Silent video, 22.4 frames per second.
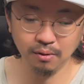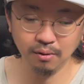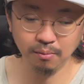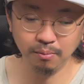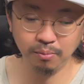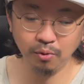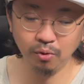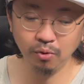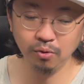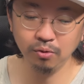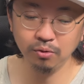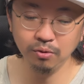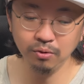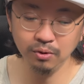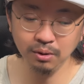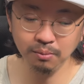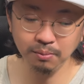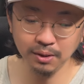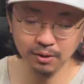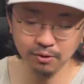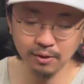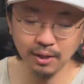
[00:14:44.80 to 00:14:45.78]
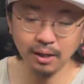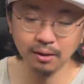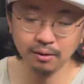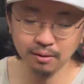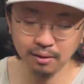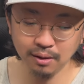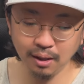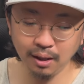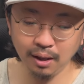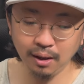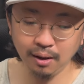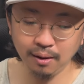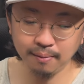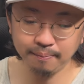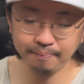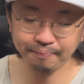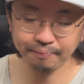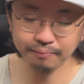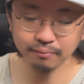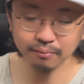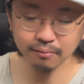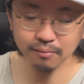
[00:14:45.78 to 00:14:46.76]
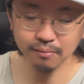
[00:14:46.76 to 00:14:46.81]
のボールに水張って
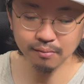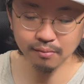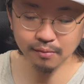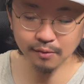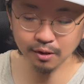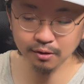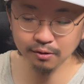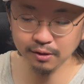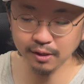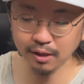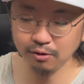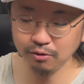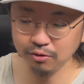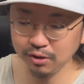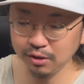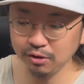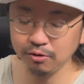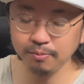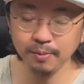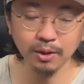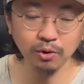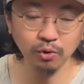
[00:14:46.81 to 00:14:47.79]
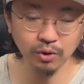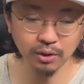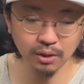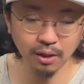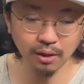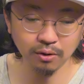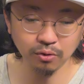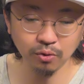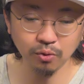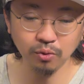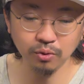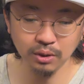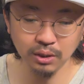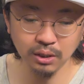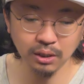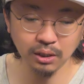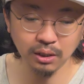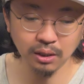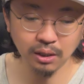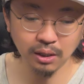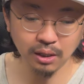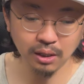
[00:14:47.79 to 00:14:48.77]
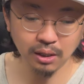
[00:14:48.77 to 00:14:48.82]
ざる沈めといてそこ
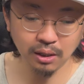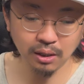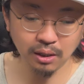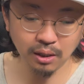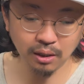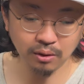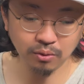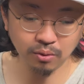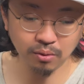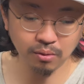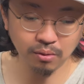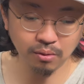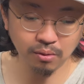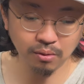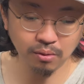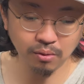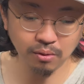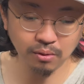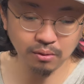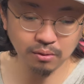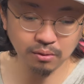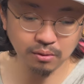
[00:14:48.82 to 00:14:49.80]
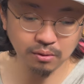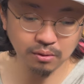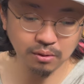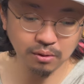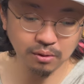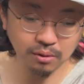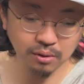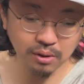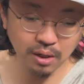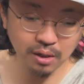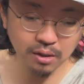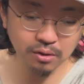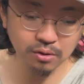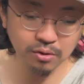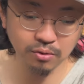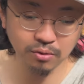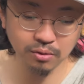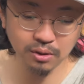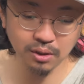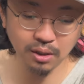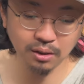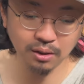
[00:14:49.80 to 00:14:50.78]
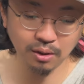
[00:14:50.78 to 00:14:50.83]
に、えっと、回
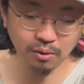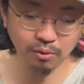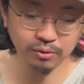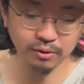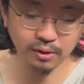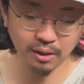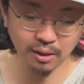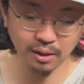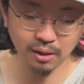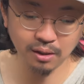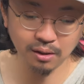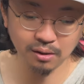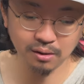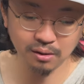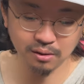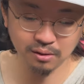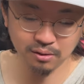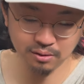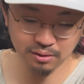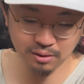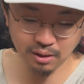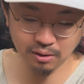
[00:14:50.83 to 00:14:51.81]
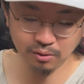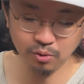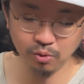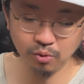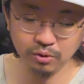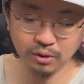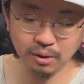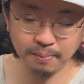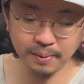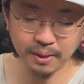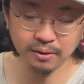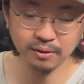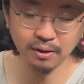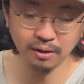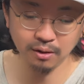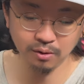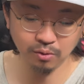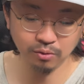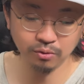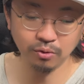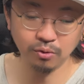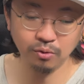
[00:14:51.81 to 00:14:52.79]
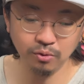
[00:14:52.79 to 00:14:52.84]
収してきたお皿で残った
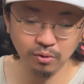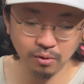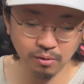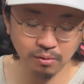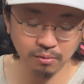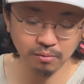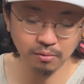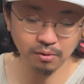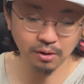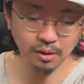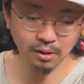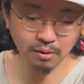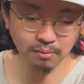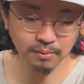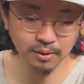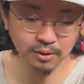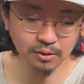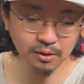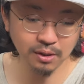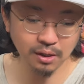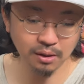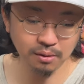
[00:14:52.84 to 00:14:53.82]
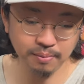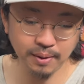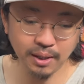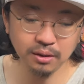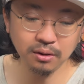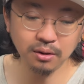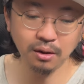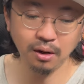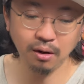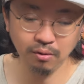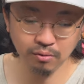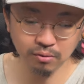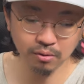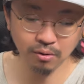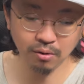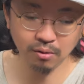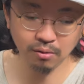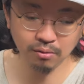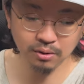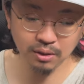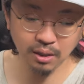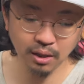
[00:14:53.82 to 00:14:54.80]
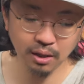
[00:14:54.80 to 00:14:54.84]
パセリをそこの水の中にバーって入れるんですよ
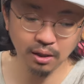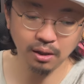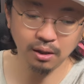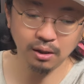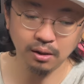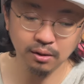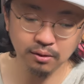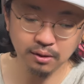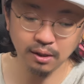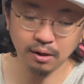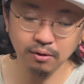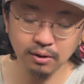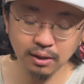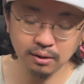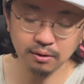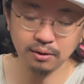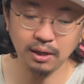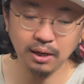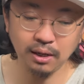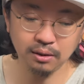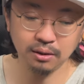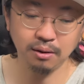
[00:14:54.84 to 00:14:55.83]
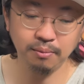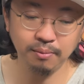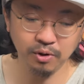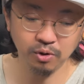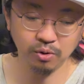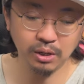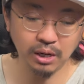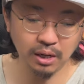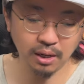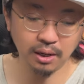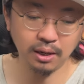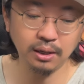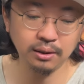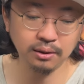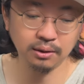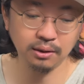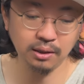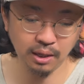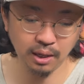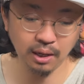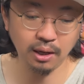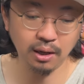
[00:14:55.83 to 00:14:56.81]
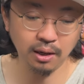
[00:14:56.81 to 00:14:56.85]
でざるでザーってもう一回洗っ
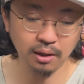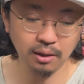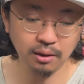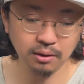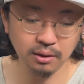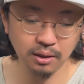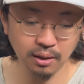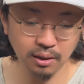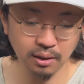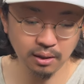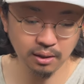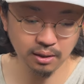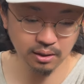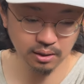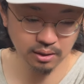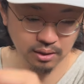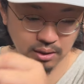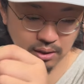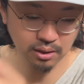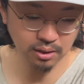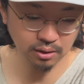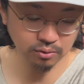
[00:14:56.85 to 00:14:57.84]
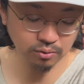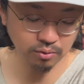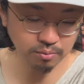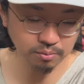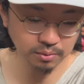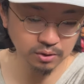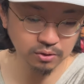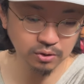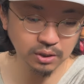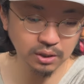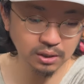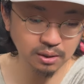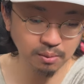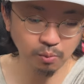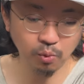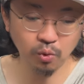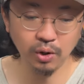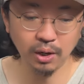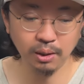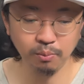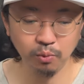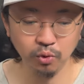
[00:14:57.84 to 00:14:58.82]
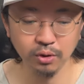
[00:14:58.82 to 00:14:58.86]
てであの水切ってもう
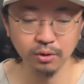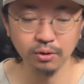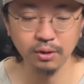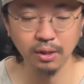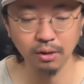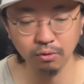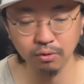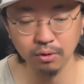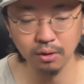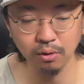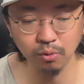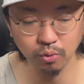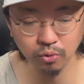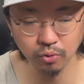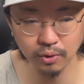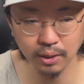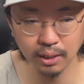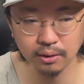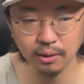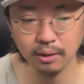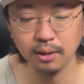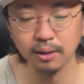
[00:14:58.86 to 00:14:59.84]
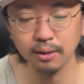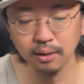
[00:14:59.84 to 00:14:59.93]
一回盛り付けるっていうことをやってたん